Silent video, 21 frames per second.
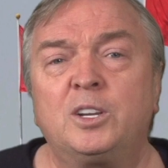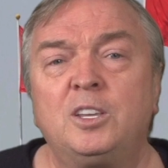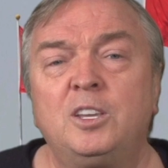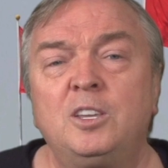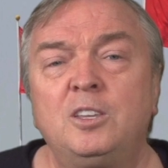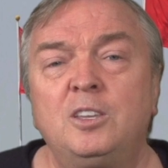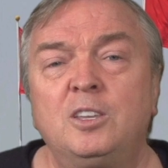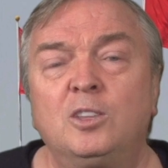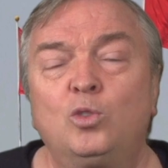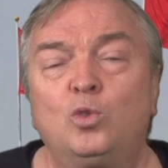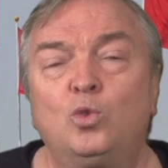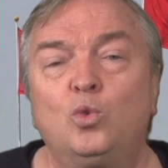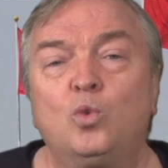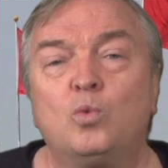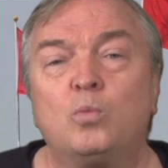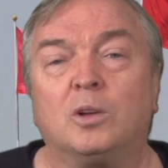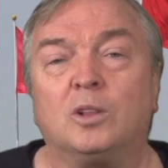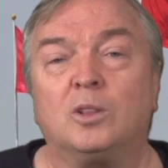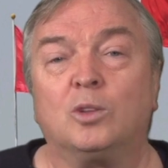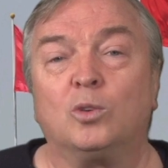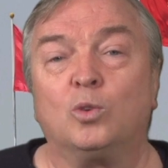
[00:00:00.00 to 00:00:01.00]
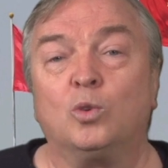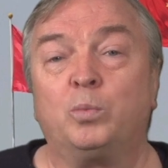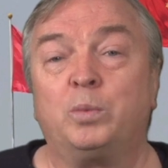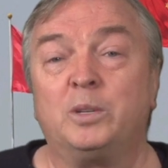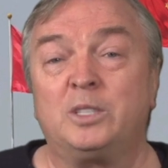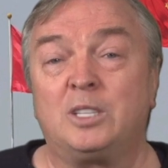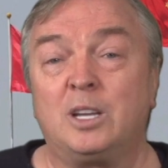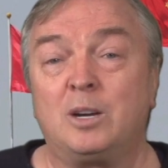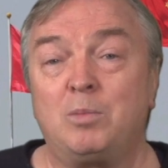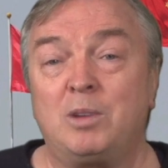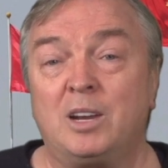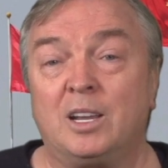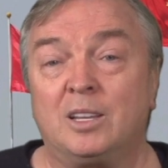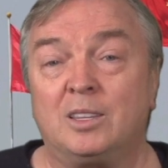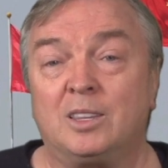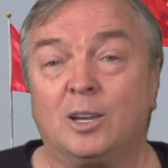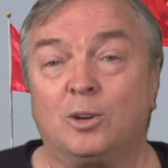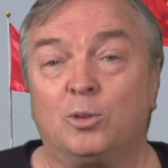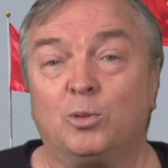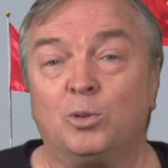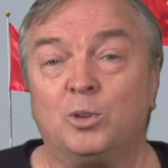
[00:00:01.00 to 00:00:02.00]
и не думал употреблять
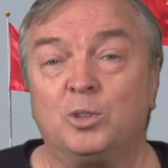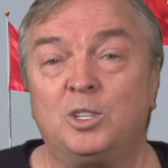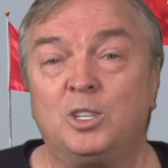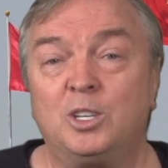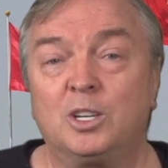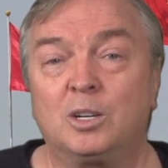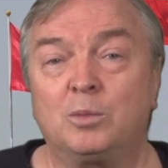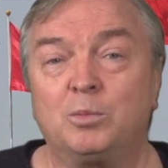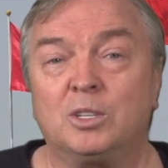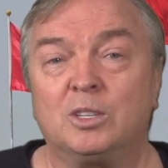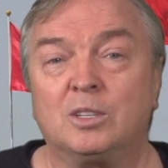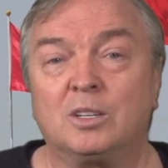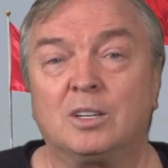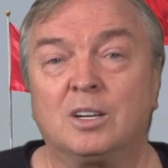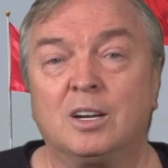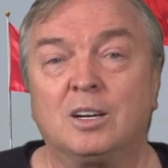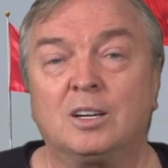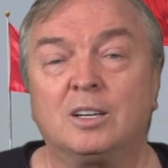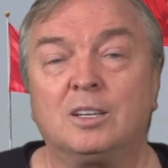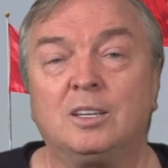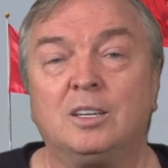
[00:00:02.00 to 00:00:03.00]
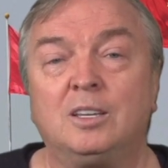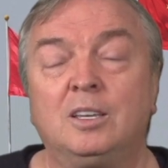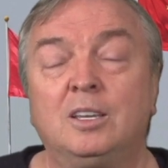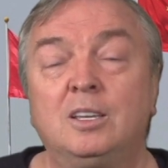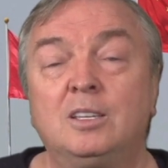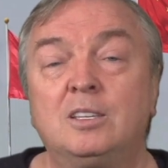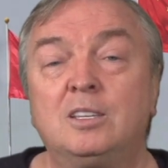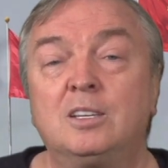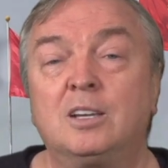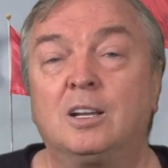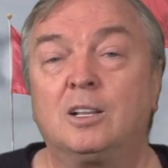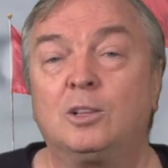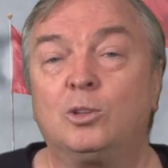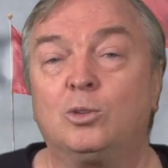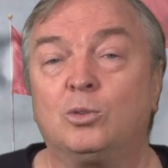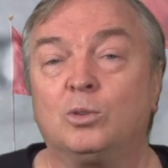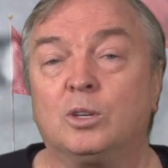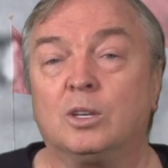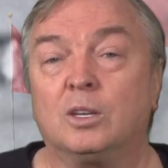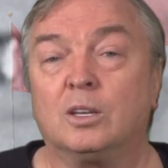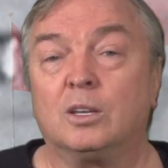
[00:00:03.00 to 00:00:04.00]
такой термин, как
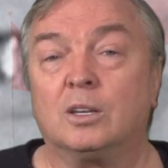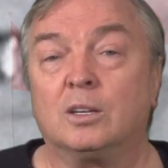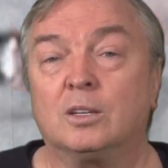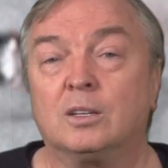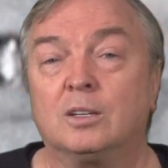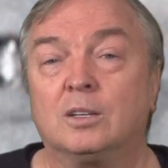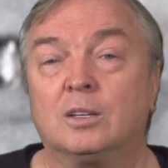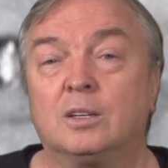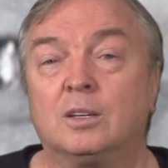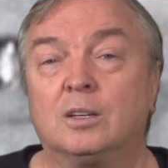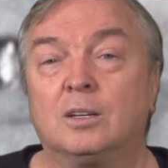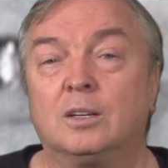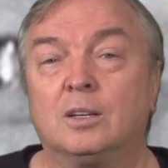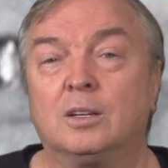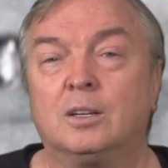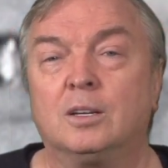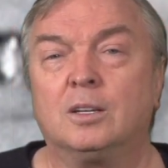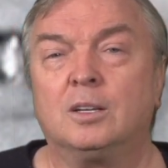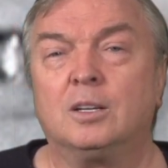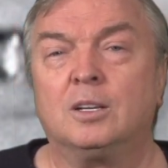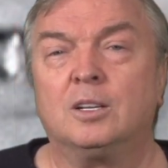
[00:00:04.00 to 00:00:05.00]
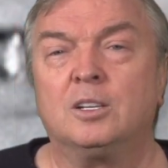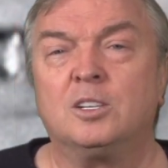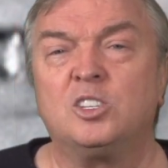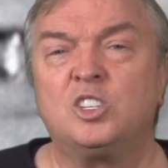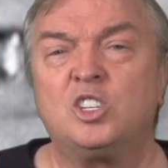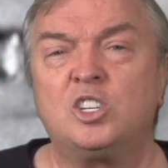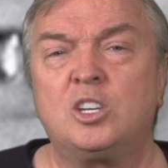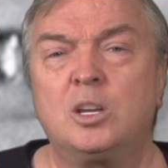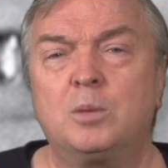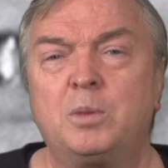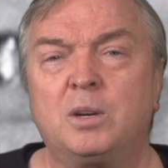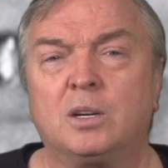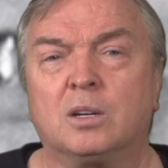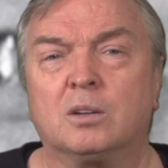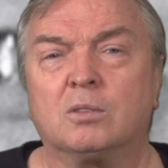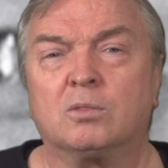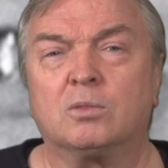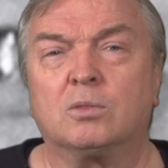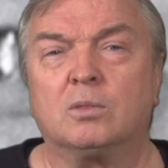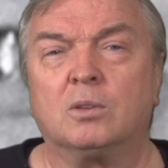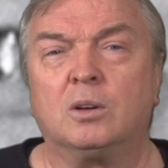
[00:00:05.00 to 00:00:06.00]
идеология. Чебриков
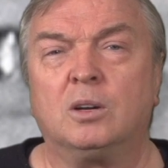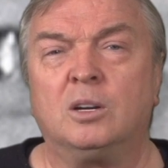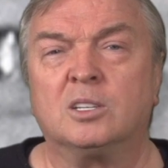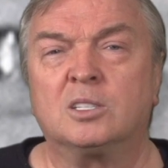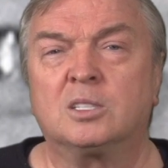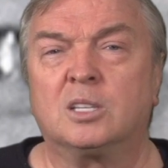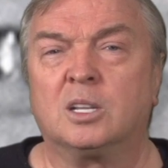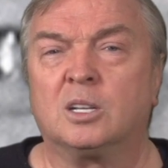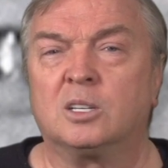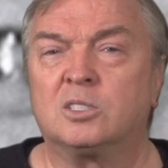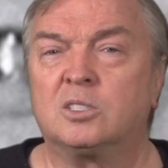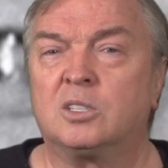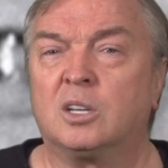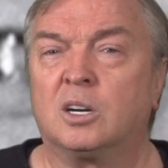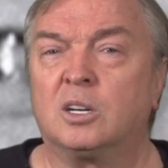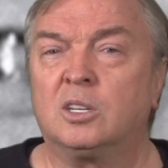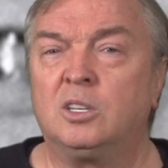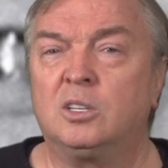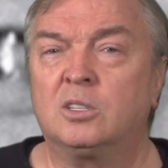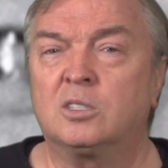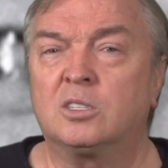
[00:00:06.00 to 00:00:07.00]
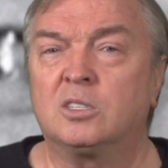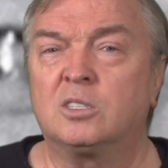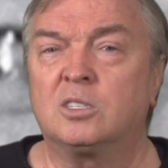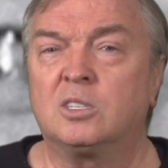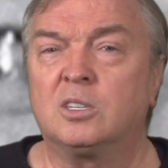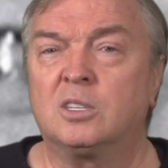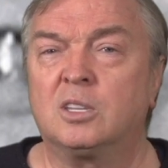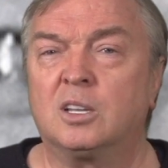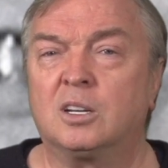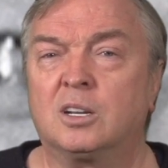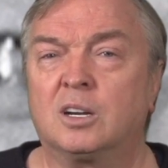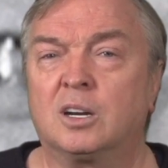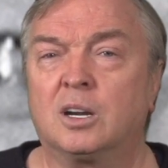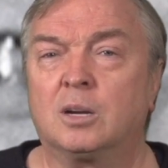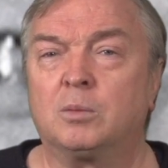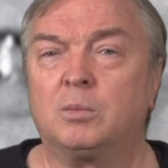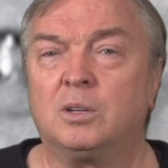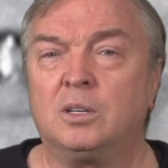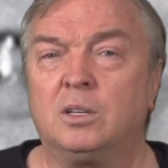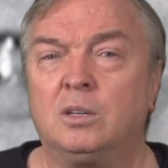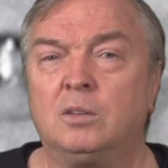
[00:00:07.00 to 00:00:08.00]
листал страницы
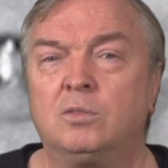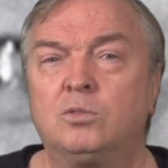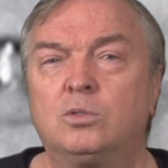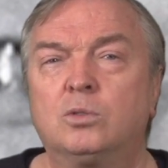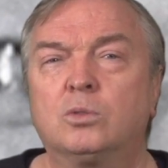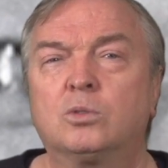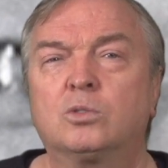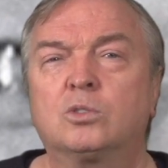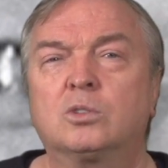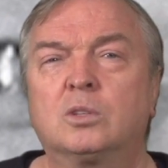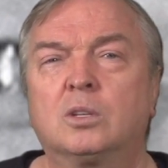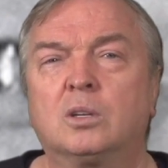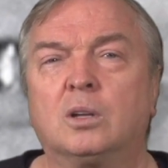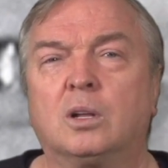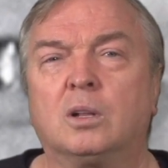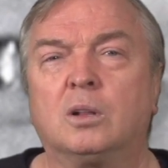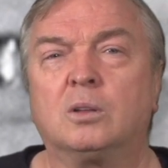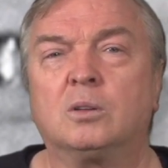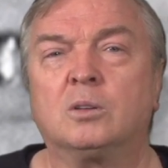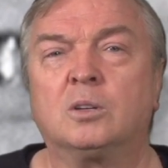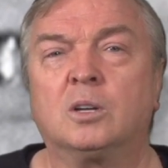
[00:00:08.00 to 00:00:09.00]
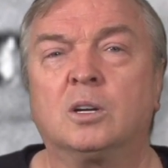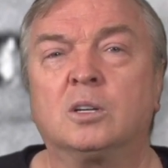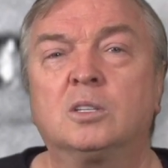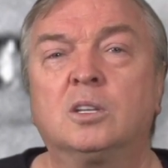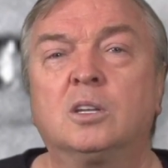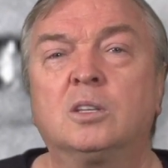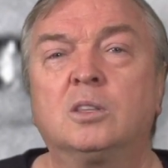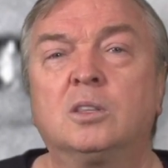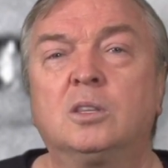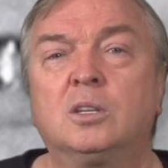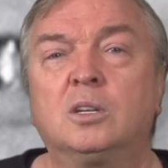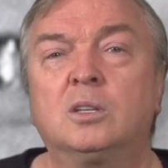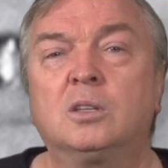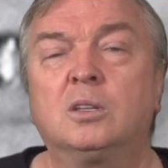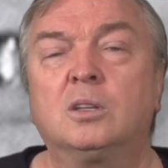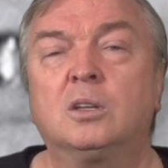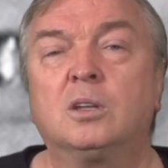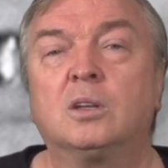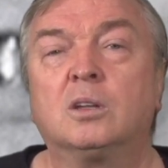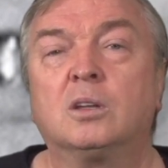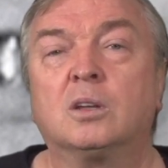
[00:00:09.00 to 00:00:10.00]
стенограммы и все ждал, когда Дэн
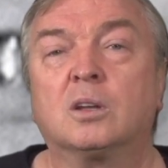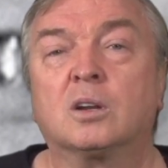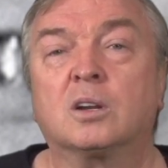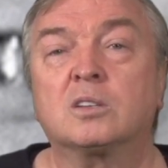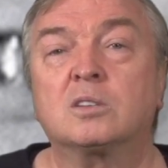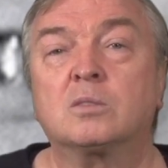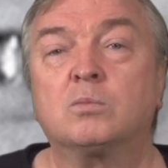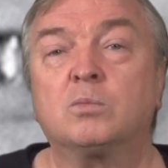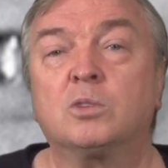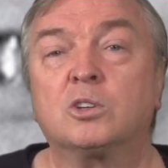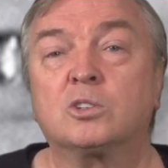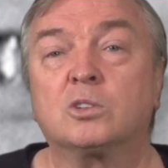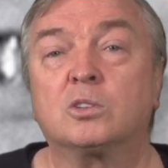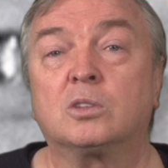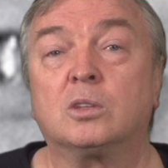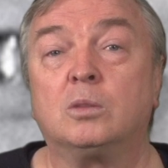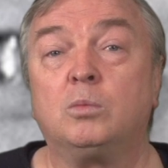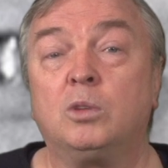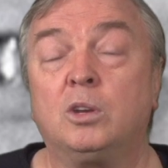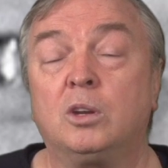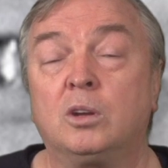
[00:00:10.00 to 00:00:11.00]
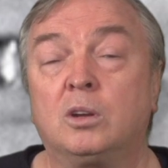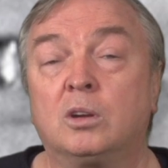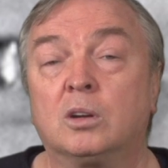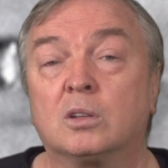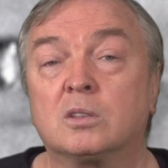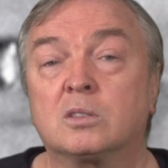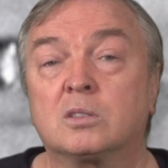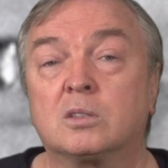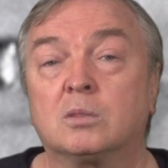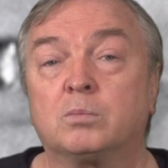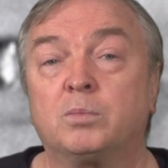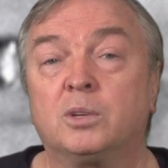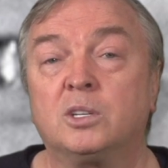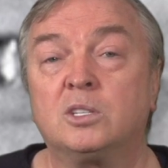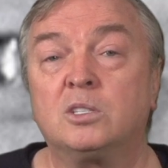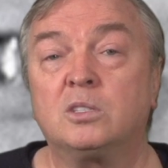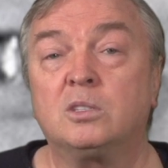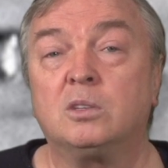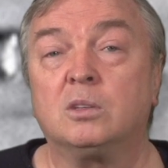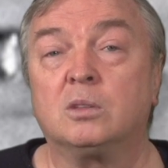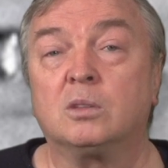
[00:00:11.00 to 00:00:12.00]
размажет американца по
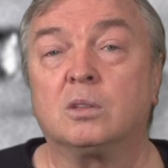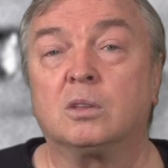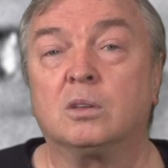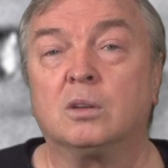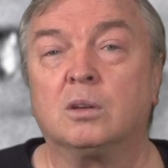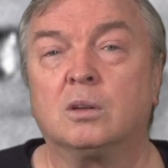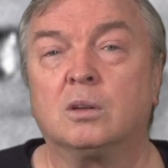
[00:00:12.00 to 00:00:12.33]
стенке.